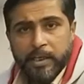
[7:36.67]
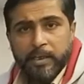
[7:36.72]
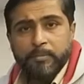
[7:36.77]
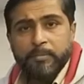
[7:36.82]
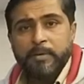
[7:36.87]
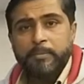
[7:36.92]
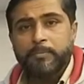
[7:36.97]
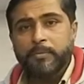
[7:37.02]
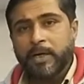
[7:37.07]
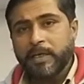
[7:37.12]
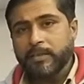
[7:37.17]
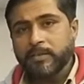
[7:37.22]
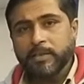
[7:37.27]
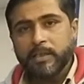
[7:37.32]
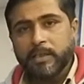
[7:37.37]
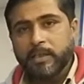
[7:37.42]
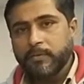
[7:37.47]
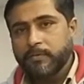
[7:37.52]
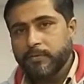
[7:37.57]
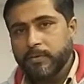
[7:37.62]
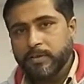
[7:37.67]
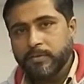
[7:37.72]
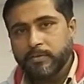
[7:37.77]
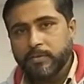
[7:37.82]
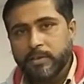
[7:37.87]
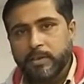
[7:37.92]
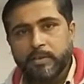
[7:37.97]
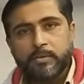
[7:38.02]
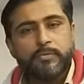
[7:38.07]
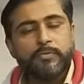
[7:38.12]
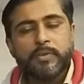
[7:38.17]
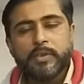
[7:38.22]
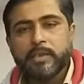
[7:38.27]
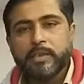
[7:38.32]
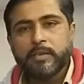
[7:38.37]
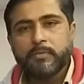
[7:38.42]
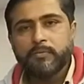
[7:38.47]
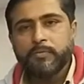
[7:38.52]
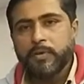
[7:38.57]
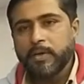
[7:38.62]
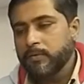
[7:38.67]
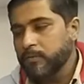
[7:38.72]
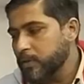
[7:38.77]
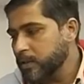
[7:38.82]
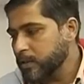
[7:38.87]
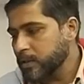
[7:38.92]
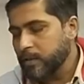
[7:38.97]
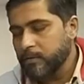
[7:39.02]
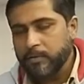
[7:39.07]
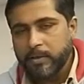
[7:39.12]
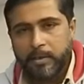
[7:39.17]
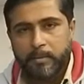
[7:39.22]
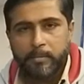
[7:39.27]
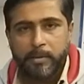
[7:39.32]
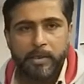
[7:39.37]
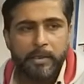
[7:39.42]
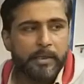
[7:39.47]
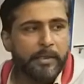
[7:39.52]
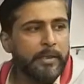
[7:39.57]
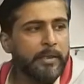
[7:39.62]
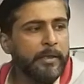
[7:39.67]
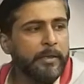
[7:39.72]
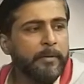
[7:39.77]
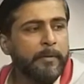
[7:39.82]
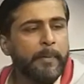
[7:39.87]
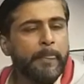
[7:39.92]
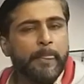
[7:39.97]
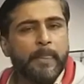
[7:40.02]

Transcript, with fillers: इनमें प्राइस का डिफरेंस इस वक्त फिल वक्त अवेलेबल नहीं है